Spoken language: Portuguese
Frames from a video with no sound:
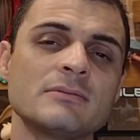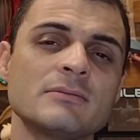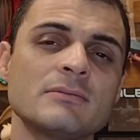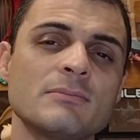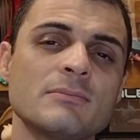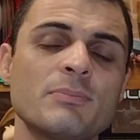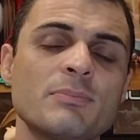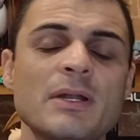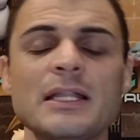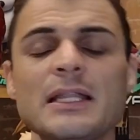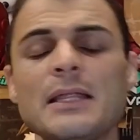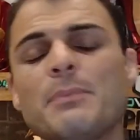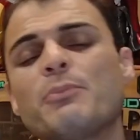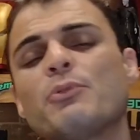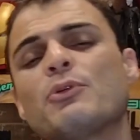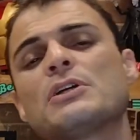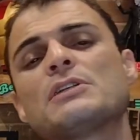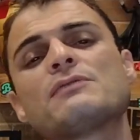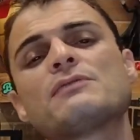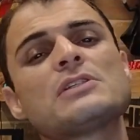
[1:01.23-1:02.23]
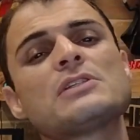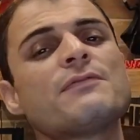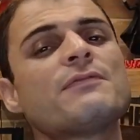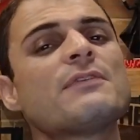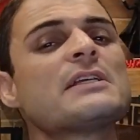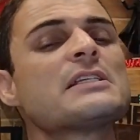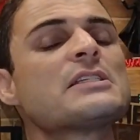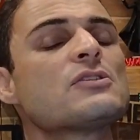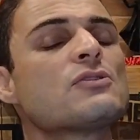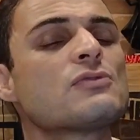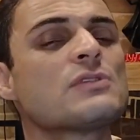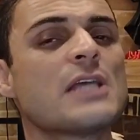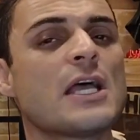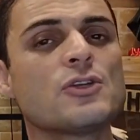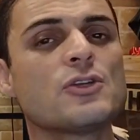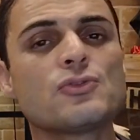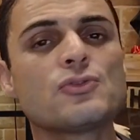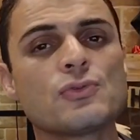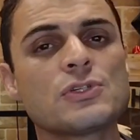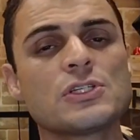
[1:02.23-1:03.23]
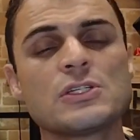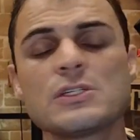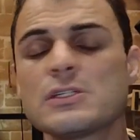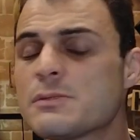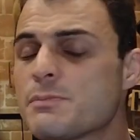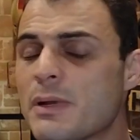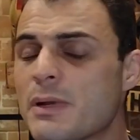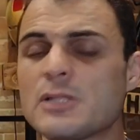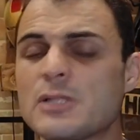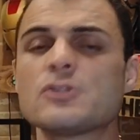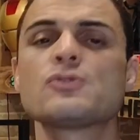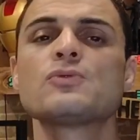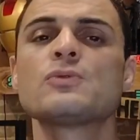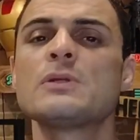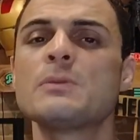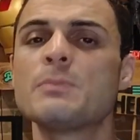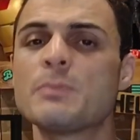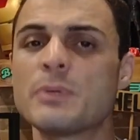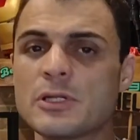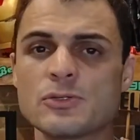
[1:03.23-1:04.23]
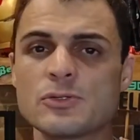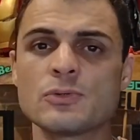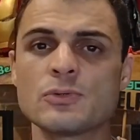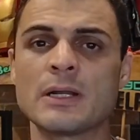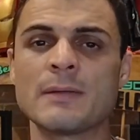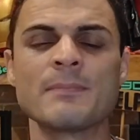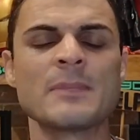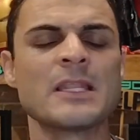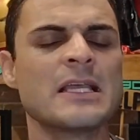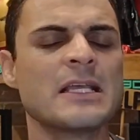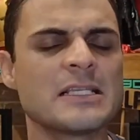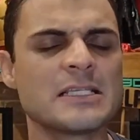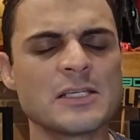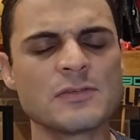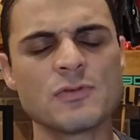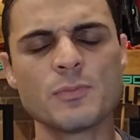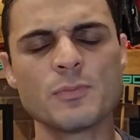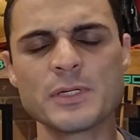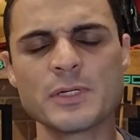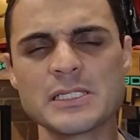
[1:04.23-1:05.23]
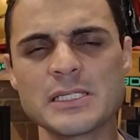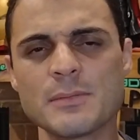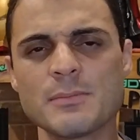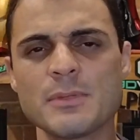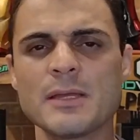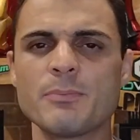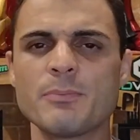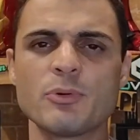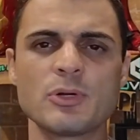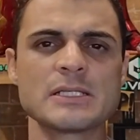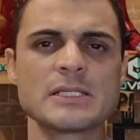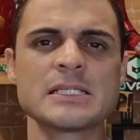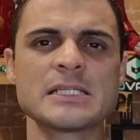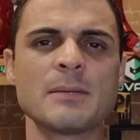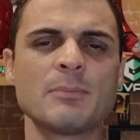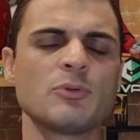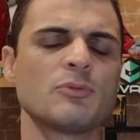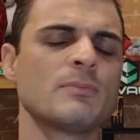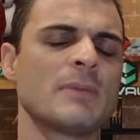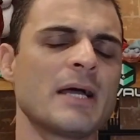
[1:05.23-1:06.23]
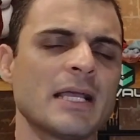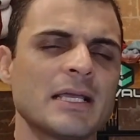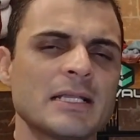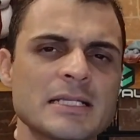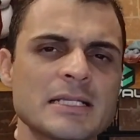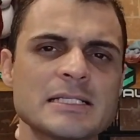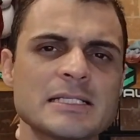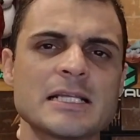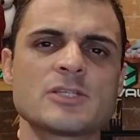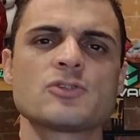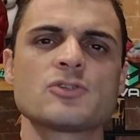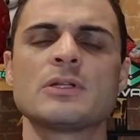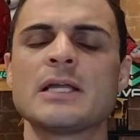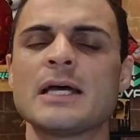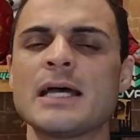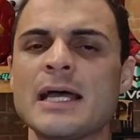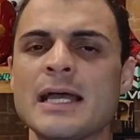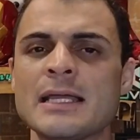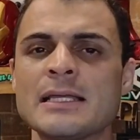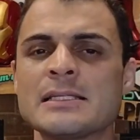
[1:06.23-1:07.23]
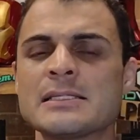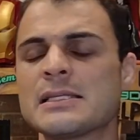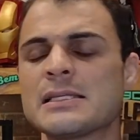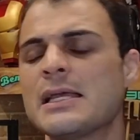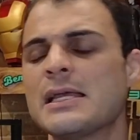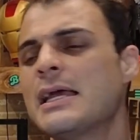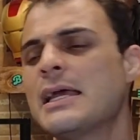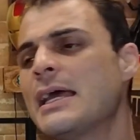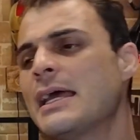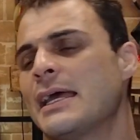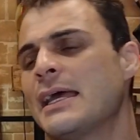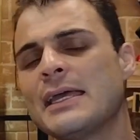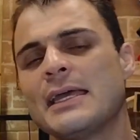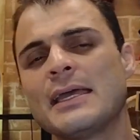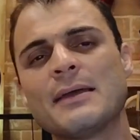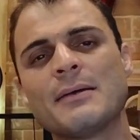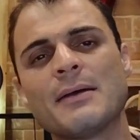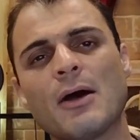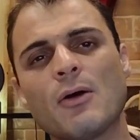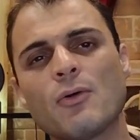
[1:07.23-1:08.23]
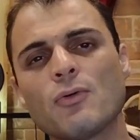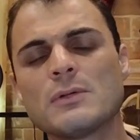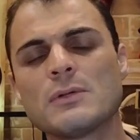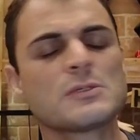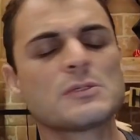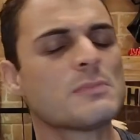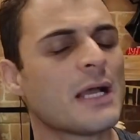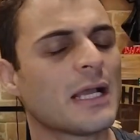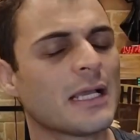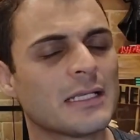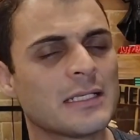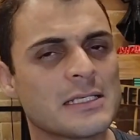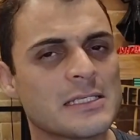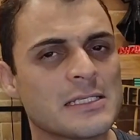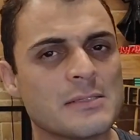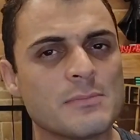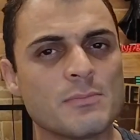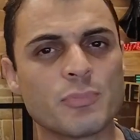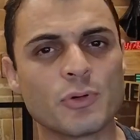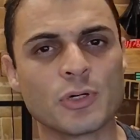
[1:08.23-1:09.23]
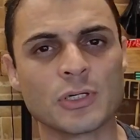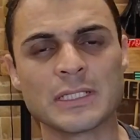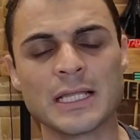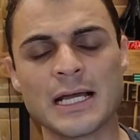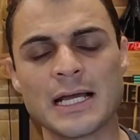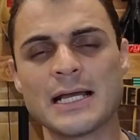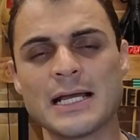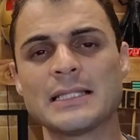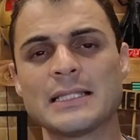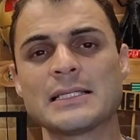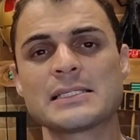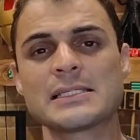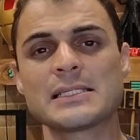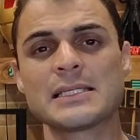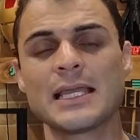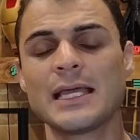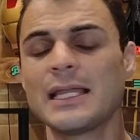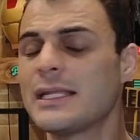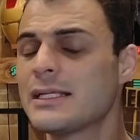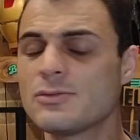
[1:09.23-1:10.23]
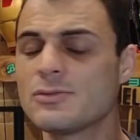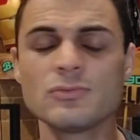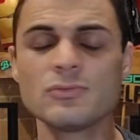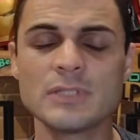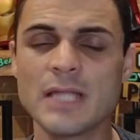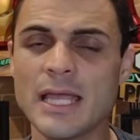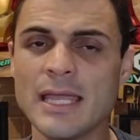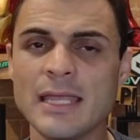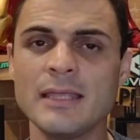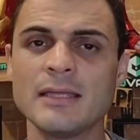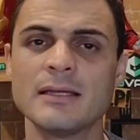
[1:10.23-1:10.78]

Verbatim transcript: para depois você fazer os ajustes para sua impressora. Vocês vão perceber, por exemplo, máquinas nacionais, é, algumas máquinas importadas, elas não têm